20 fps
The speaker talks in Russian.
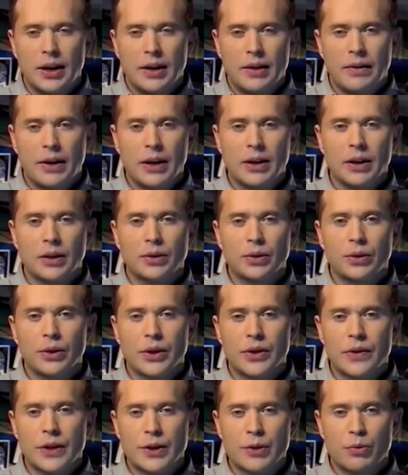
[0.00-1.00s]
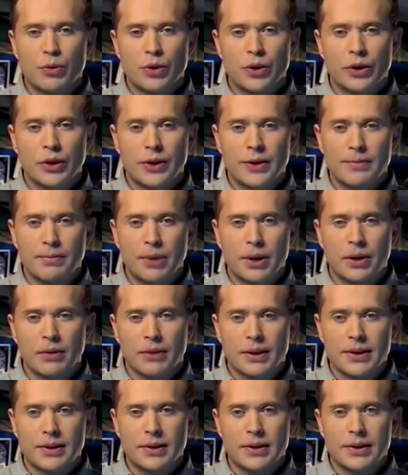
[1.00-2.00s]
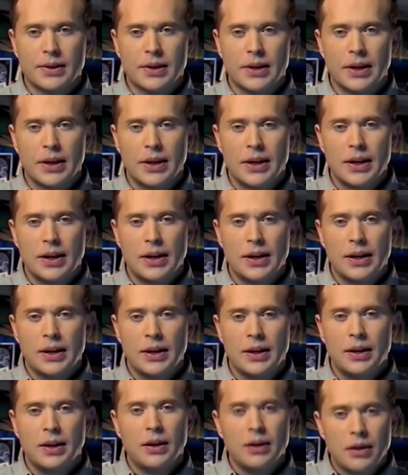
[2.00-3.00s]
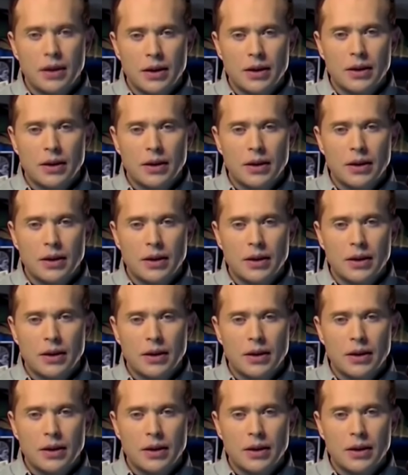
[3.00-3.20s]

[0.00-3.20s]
Вряд ли кто-то из вас может этим похвастаться. И я не